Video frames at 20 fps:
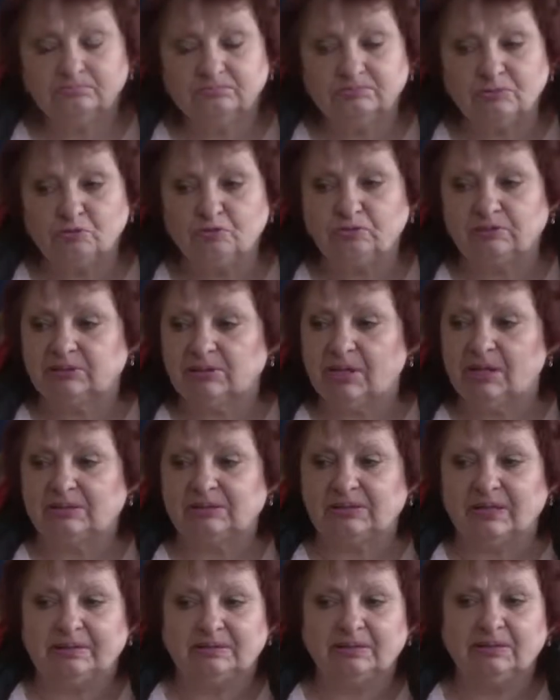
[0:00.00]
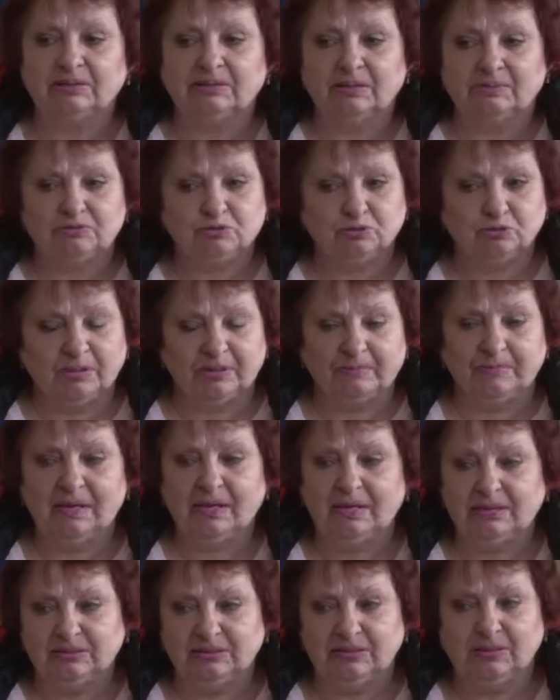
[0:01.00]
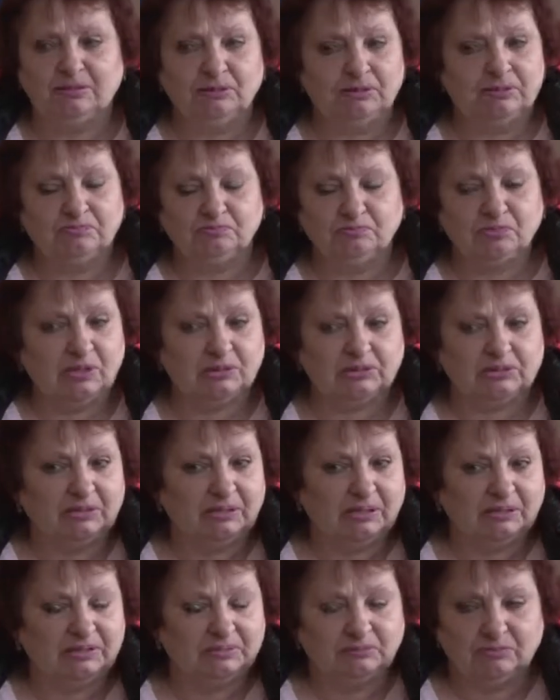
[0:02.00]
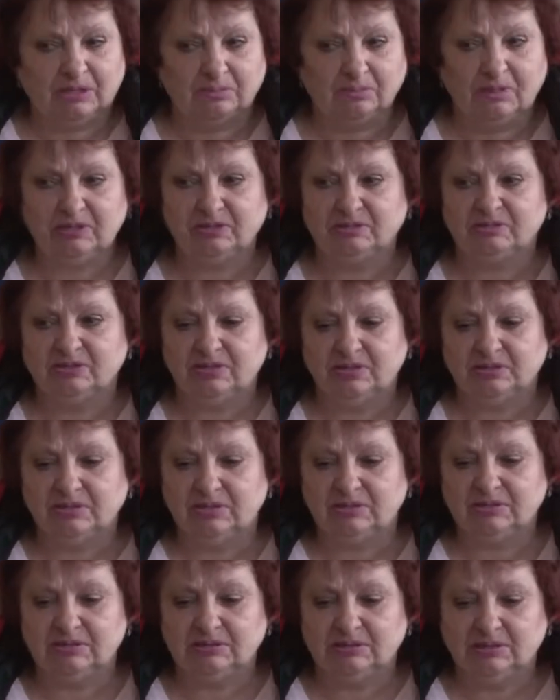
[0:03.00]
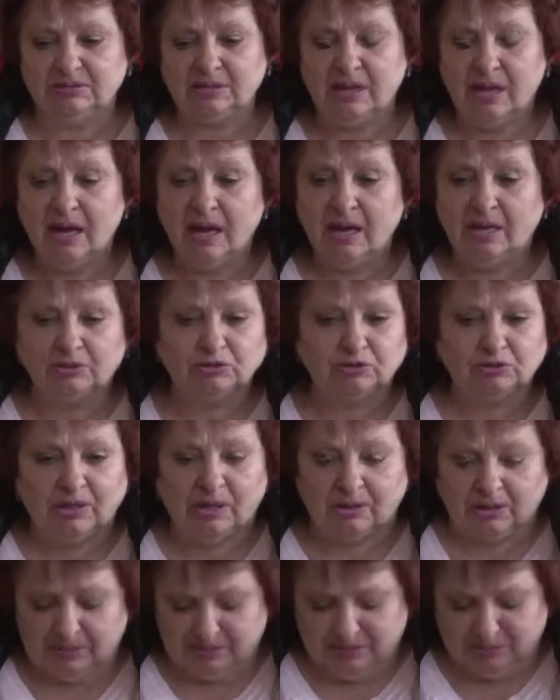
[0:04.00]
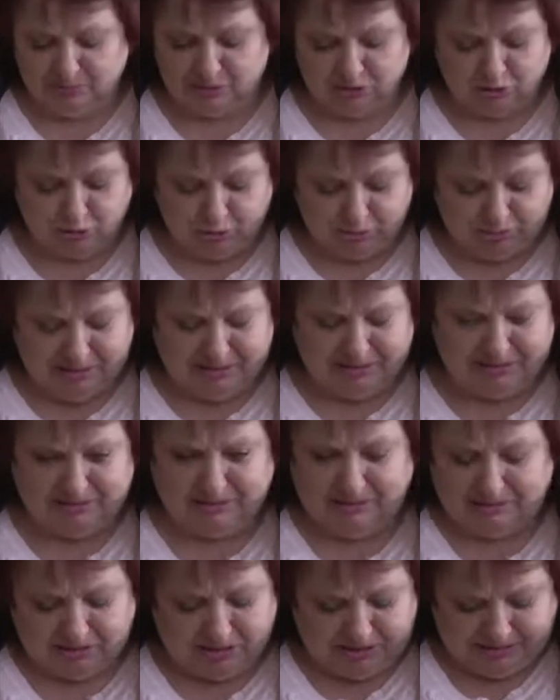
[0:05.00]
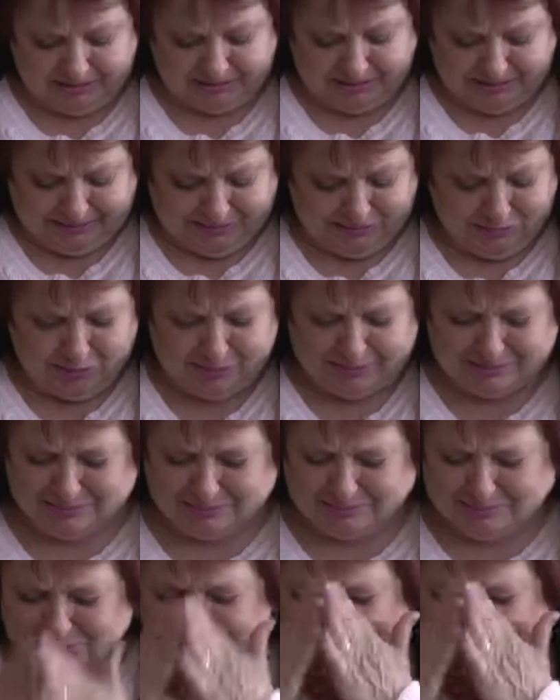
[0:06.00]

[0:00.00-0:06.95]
Ну вот как-то они к нам все время ходили, ну, как-то я к ним нормально всегда относилась. А как они поступили с нашей страной, это